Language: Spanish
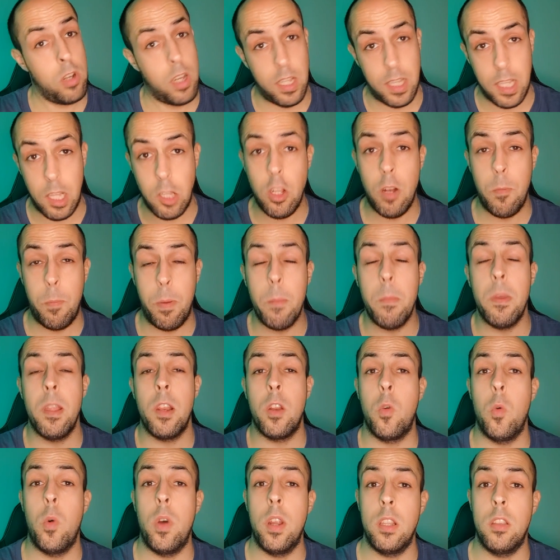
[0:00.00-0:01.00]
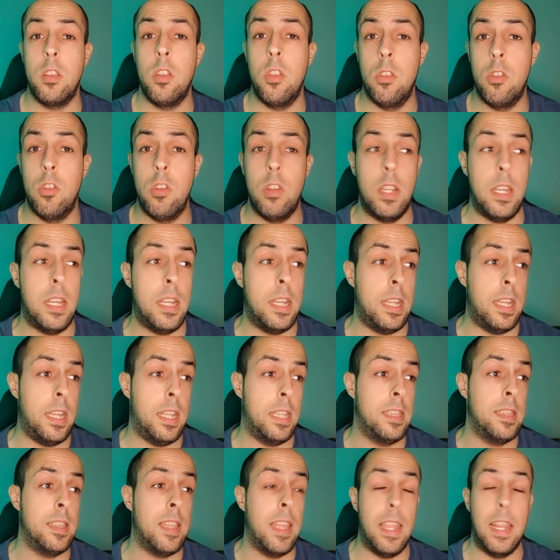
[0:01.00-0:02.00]
quitando el primer cuarto de hora
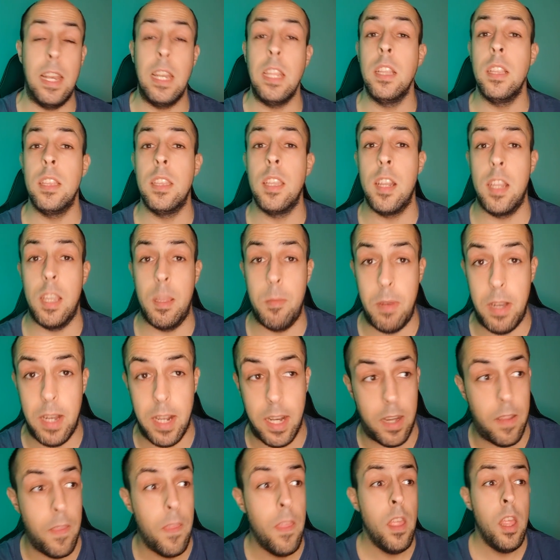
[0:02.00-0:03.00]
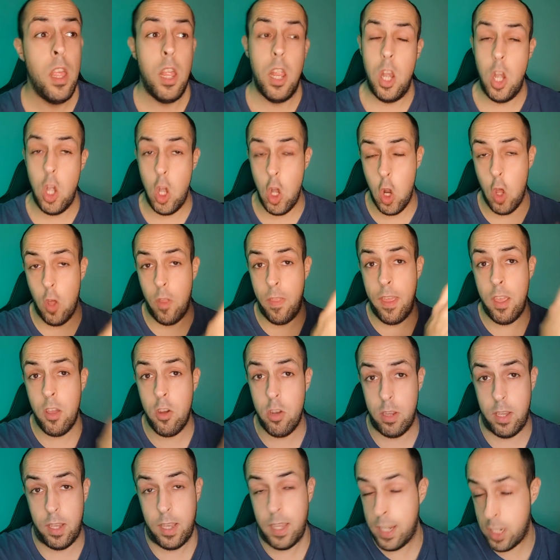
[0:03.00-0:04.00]
ante el Inter de Milán. Lo de
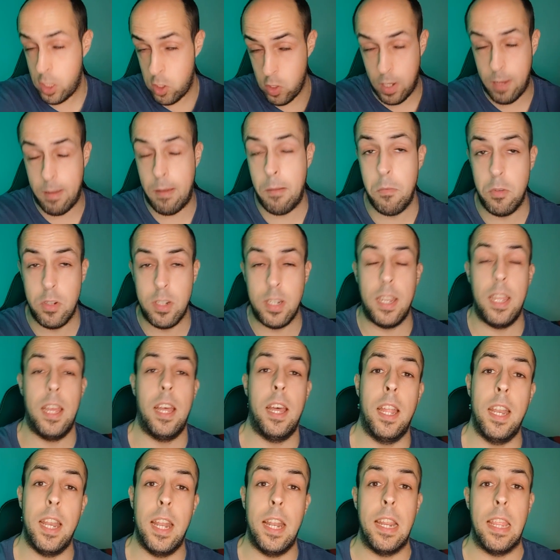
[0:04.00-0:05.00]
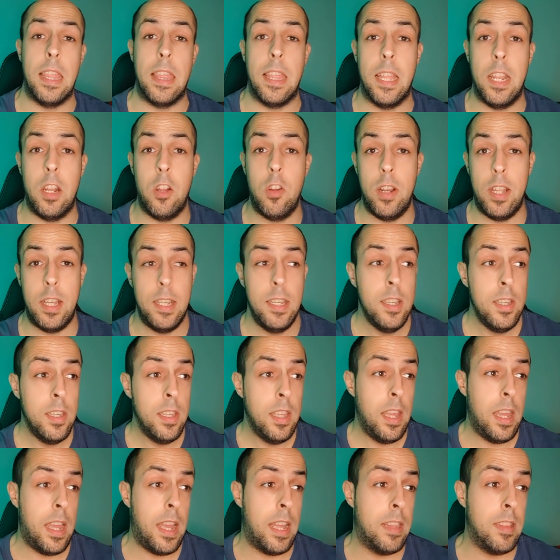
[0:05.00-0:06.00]
hoy, que es lo que vamos a analizar ahora,
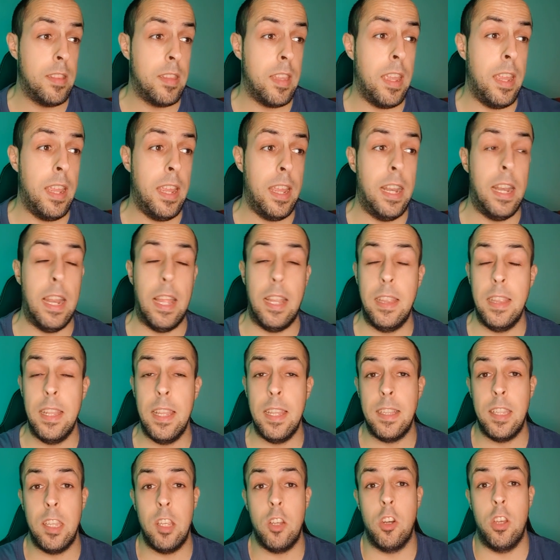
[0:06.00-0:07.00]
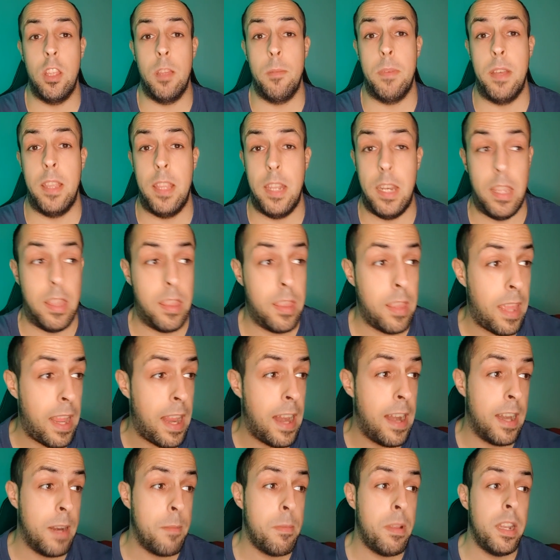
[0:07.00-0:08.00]
ante el Atlético de Madrid.
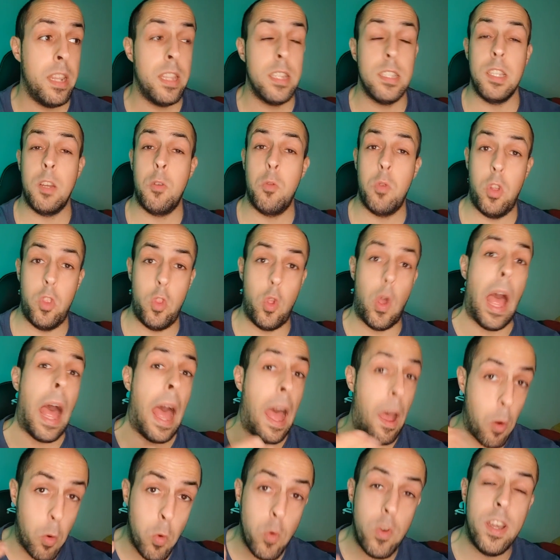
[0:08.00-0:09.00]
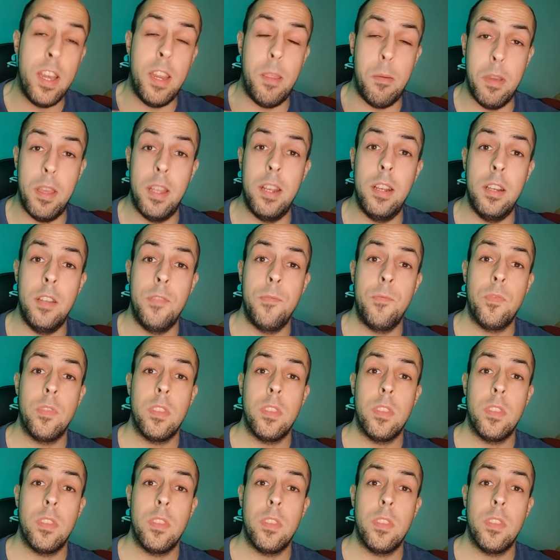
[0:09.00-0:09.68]
El Real Madrid está jugando a un nivel